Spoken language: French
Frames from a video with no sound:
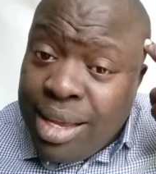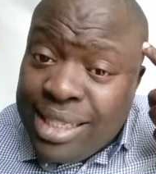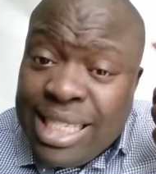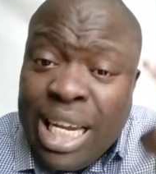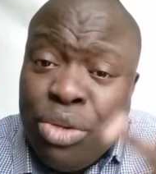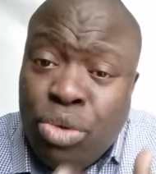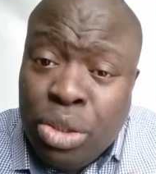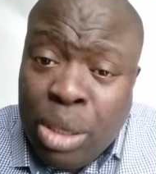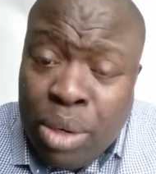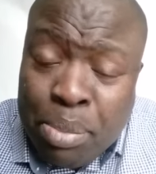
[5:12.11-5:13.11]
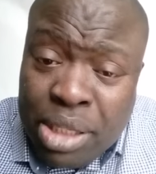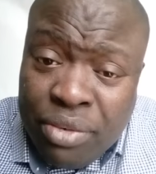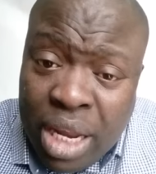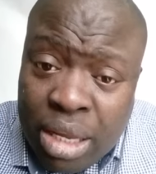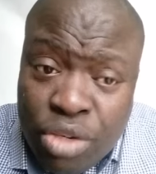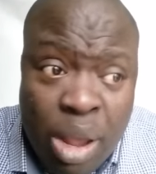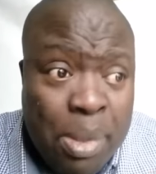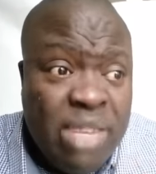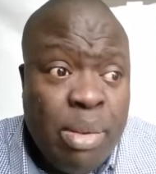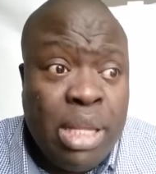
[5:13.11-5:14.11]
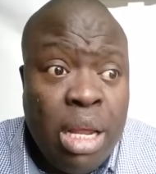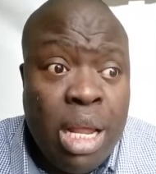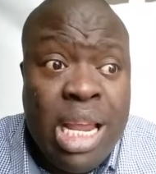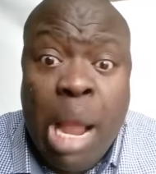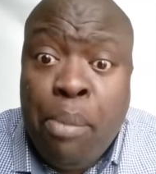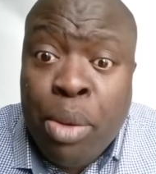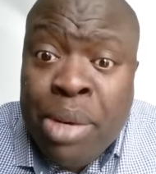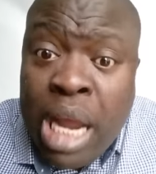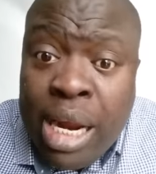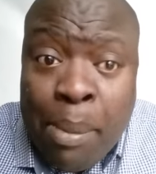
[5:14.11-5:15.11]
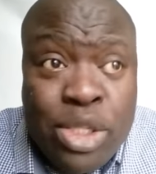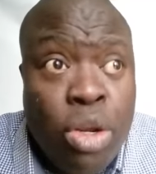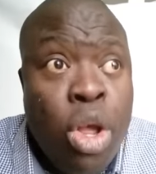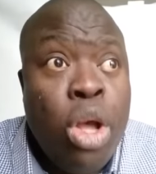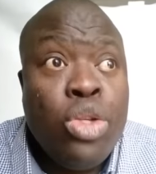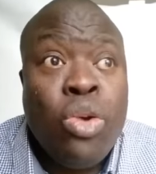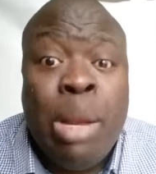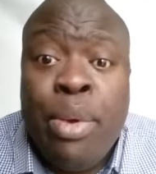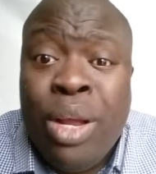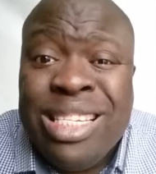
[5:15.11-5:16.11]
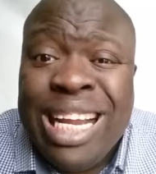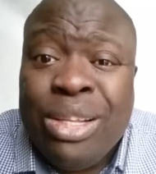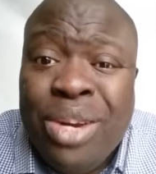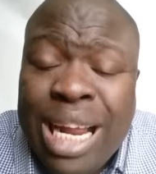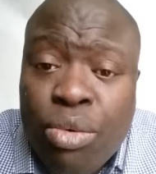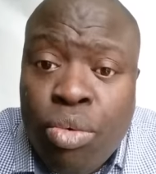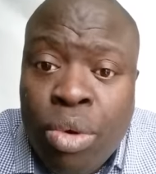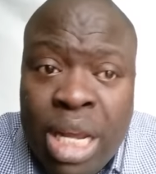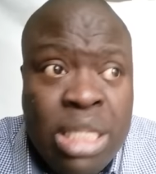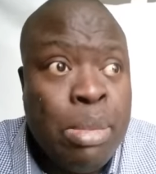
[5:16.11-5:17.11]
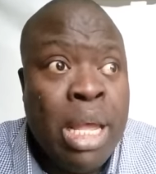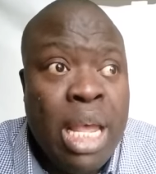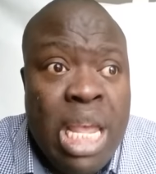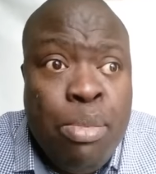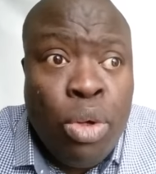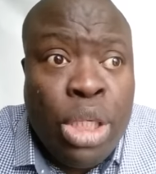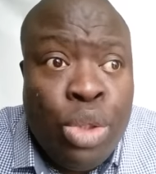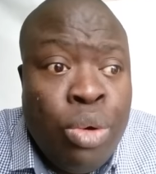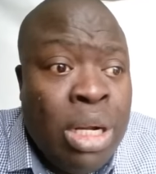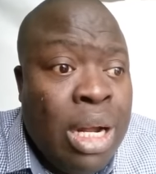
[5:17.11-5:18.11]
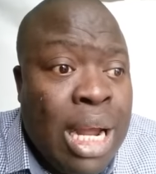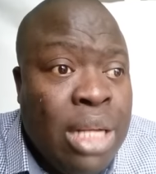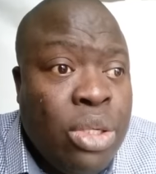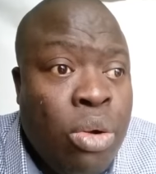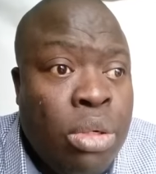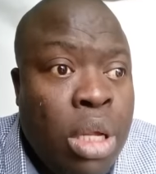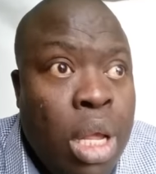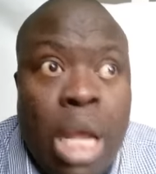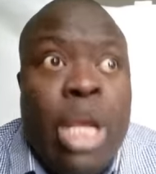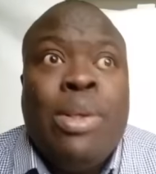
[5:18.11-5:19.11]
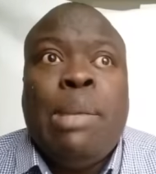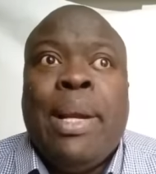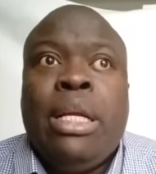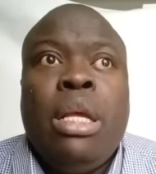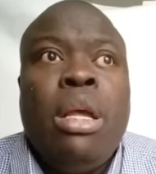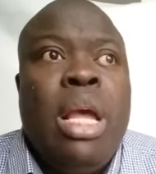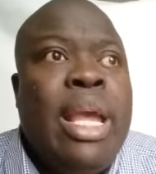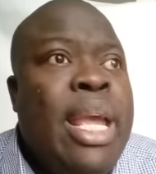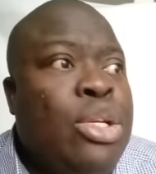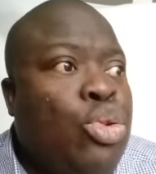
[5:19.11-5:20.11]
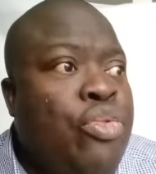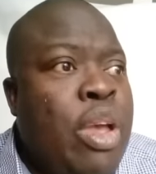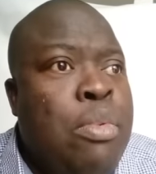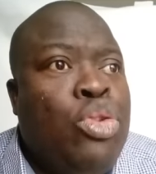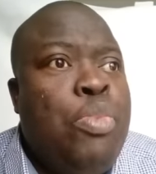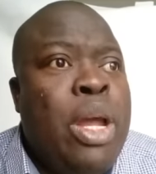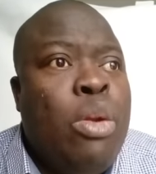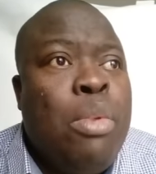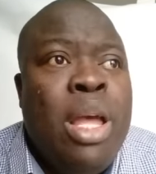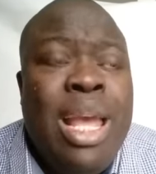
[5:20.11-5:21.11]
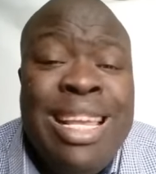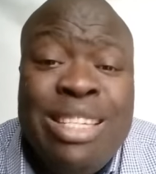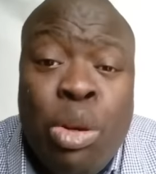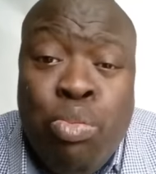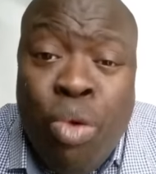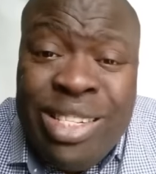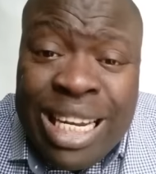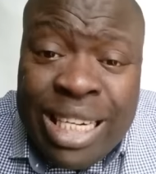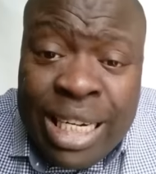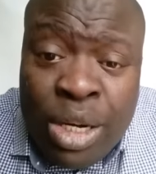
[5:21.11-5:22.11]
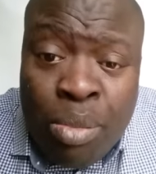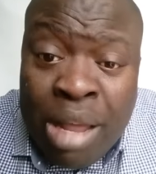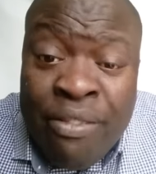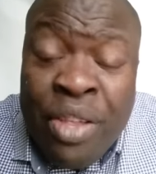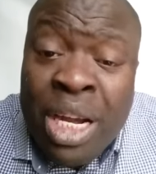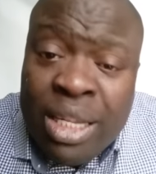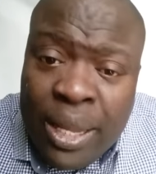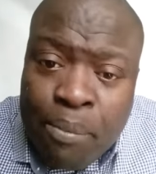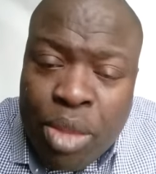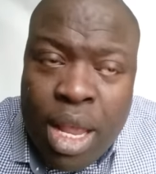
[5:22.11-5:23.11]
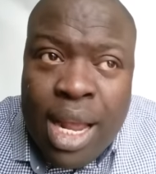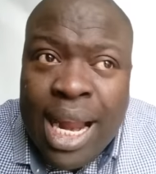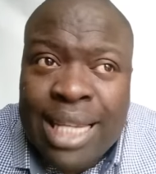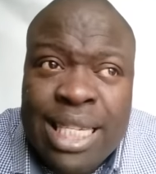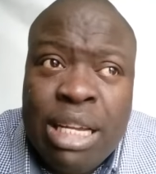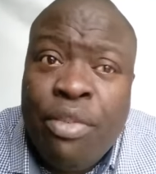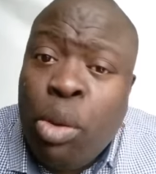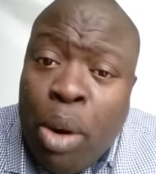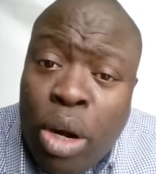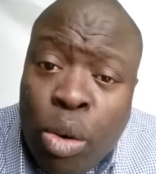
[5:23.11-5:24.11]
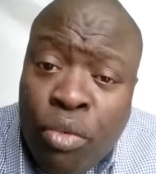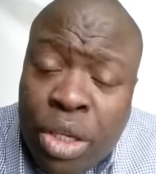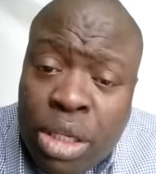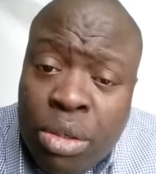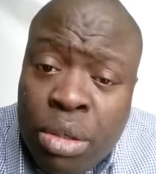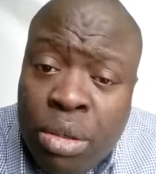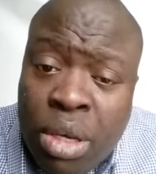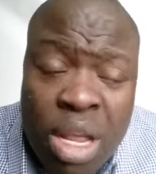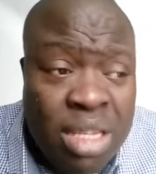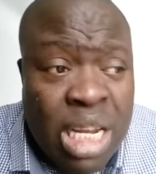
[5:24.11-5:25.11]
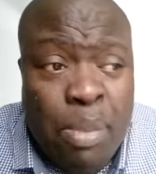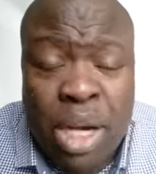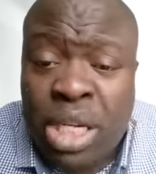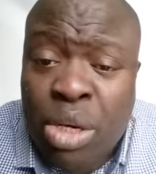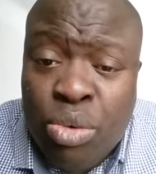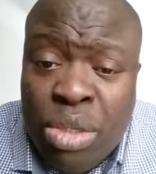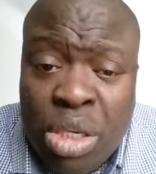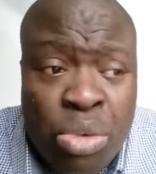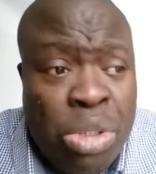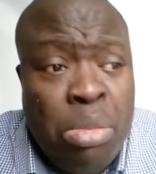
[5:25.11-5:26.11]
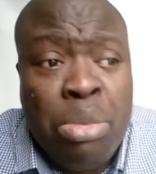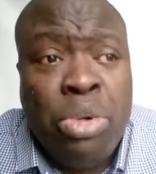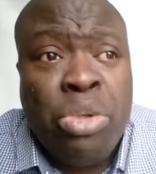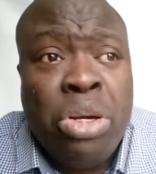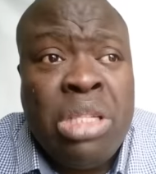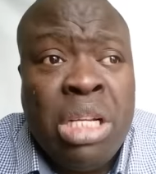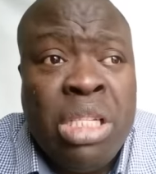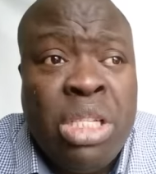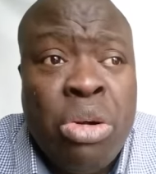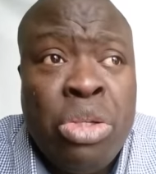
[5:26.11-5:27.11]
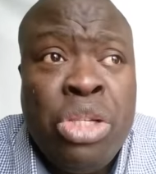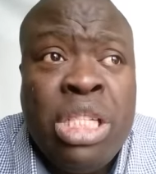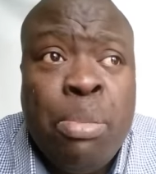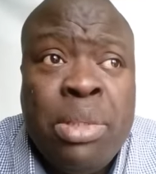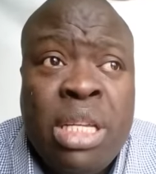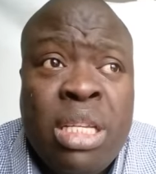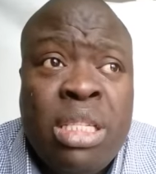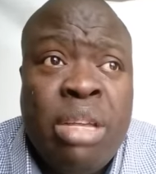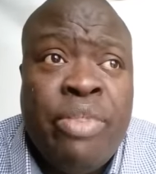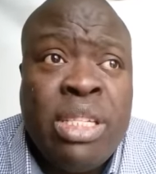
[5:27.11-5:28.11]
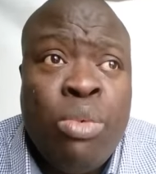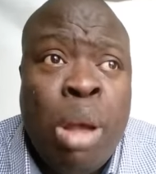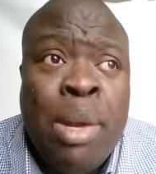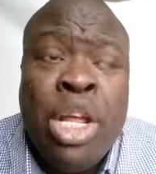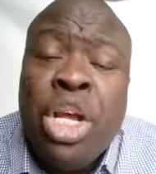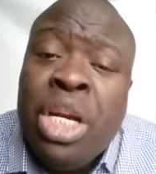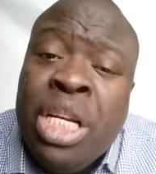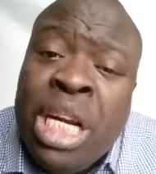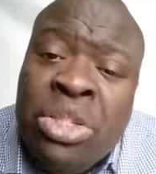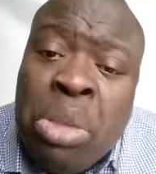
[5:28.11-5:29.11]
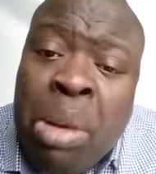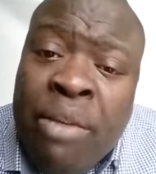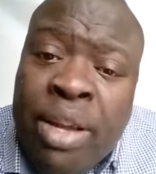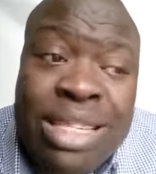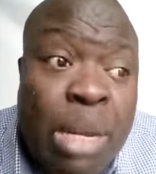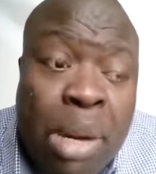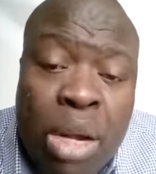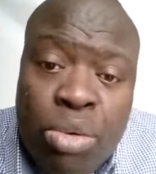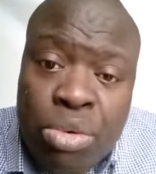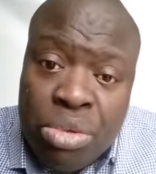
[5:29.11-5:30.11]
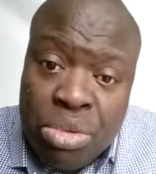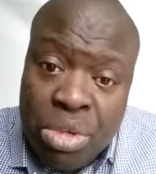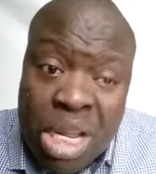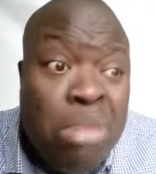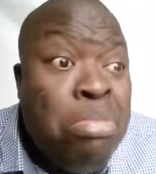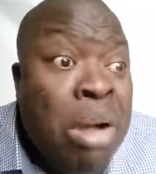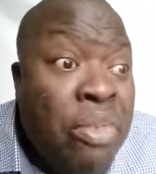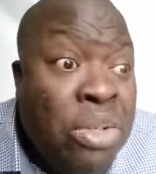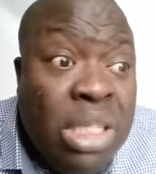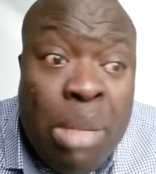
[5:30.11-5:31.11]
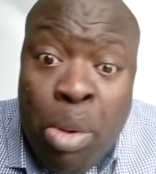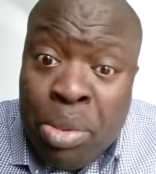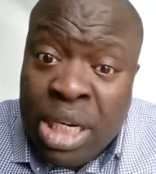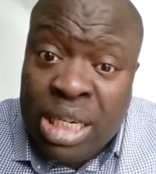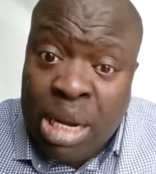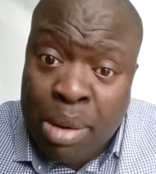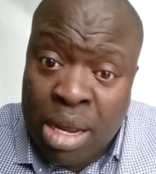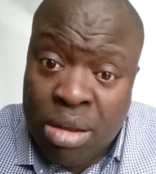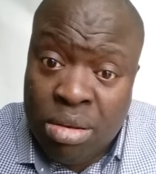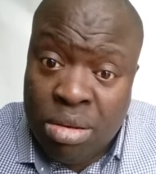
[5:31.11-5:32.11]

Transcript: C'est ça qui tue le temps que le petit frère. Tu vois, un petit frère, il a peur, Midanga, parce que son ami lui a dit, il a donné quatre coups. Il dit, mais il monte, il joue en 40 secondes, il commence à paniquer. et eh, je suis faible, je suis pas un homme. Et c'est le point central d'un homme, la virilité. Car ces enfants n'ont pas encore la confiance en eux. Ce n'est pas les gens de nous. aussi. nous, si même si on te lance en 10 secondes, tu dis, c'est facile, ou il dit, grand, c'est pas avec, ce n'est pas la course. Ma force, c'est pas obligé d'être là-bas.